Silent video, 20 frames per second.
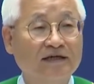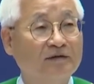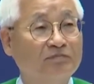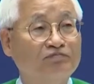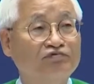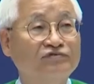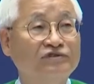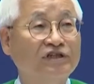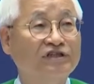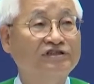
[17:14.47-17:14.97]
이게
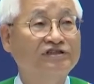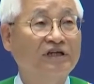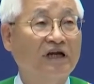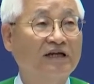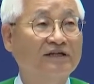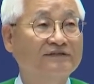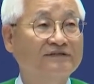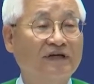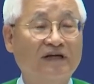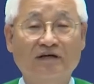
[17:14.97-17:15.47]
부채질
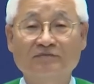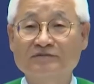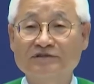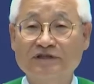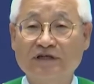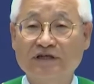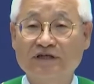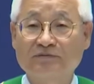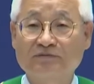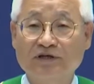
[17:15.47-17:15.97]
하는 사람이
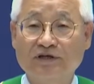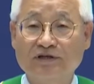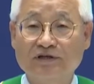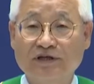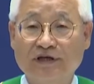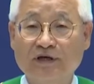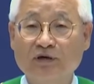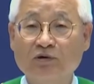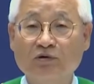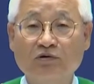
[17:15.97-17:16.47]

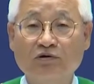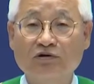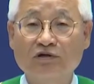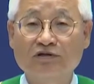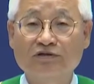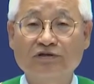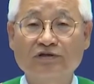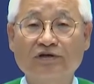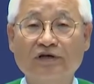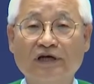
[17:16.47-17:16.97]
생기면
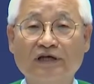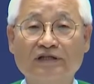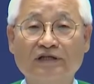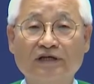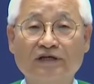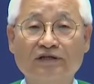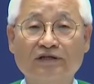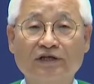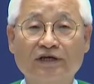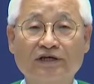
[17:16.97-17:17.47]
에어컨을 틀어야
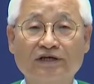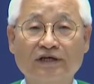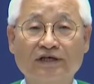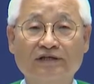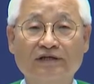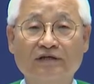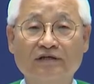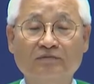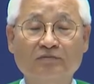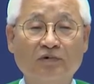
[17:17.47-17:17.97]
되는데
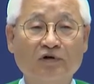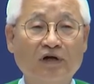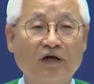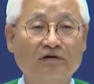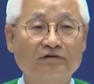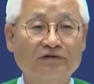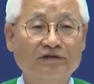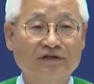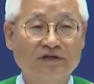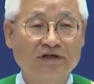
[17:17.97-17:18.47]
얘들은 뭘
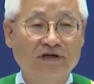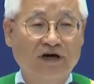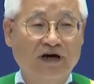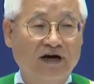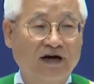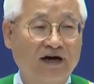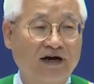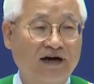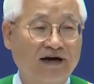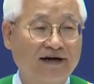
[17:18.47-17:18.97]
하고
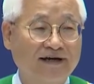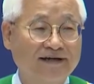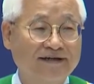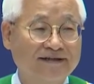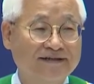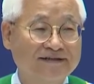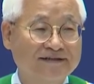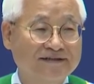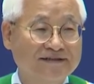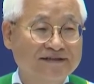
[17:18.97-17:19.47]
있는가.
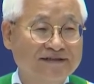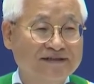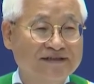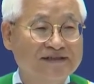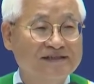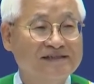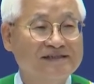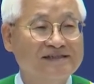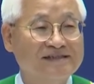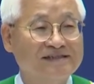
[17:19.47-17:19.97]

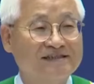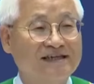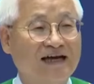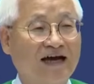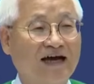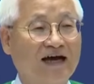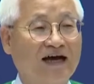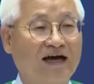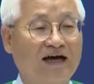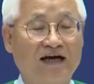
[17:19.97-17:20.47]

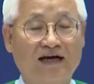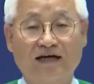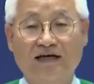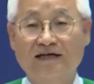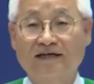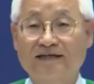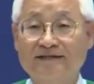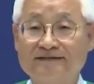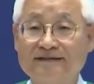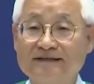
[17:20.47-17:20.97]
자,
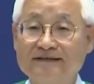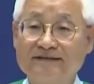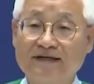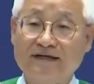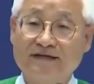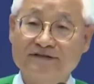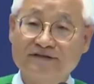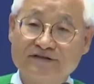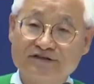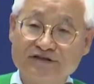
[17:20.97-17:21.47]

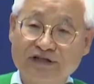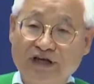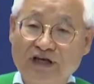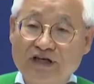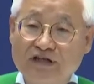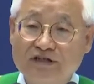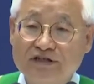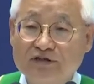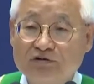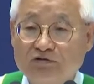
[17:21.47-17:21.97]
세상에서
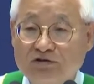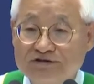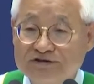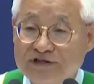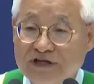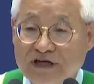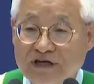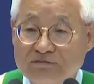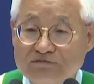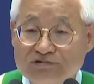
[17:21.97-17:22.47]
제일 큰
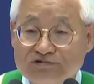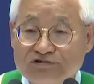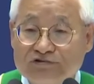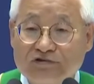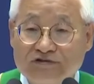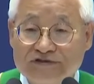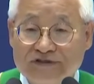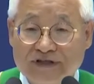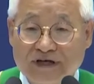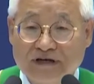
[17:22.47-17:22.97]
권세가
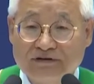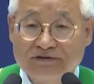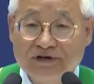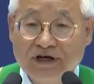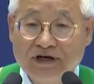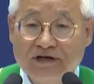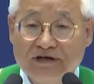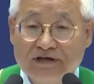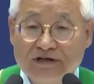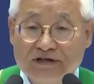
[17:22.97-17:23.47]
무슨
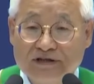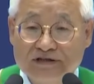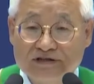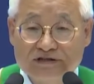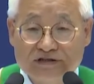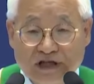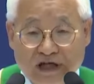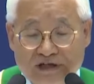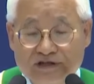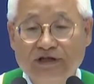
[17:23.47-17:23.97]
권세라고요?
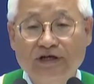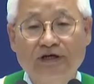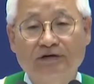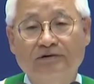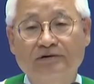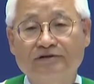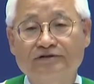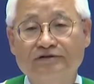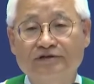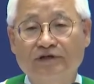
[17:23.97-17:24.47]

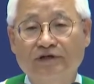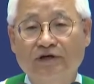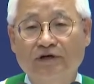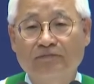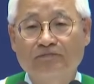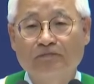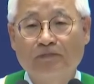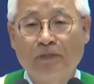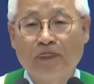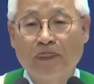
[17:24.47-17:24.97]
자녀의 권세요.
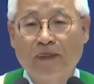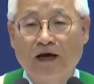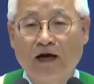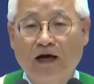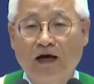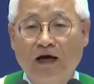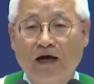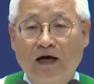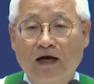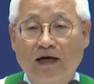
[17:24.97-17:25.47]

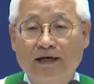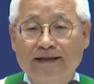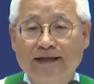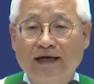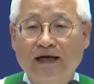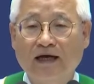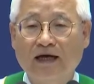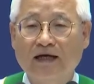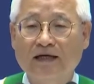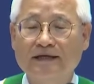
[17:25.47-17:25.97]
아,
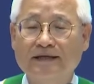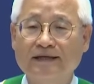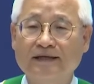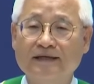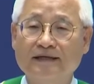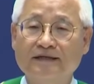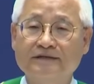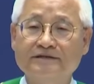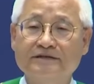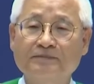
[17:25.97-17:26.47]
내가
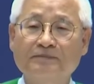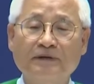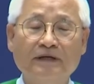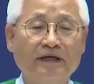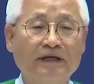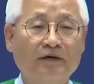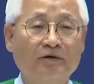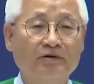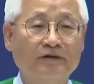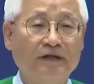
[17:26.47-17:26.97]

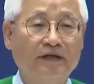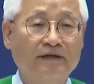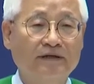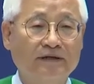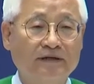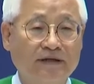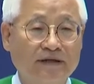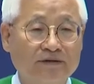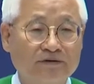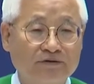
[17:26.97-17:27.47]

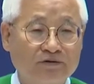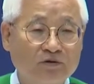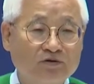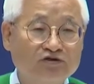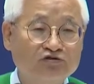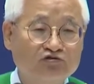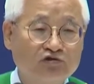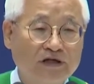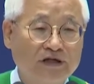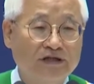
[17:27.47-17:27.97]
11개월 된
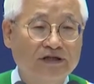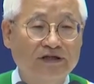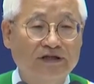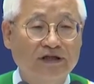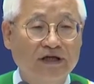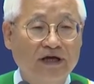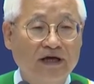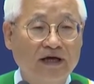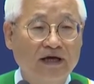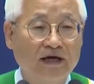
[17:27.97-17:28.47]
손주가
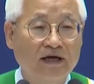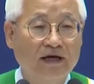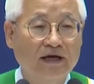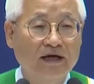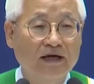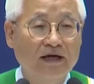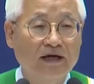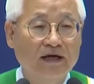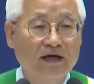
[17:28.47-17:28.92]
있는데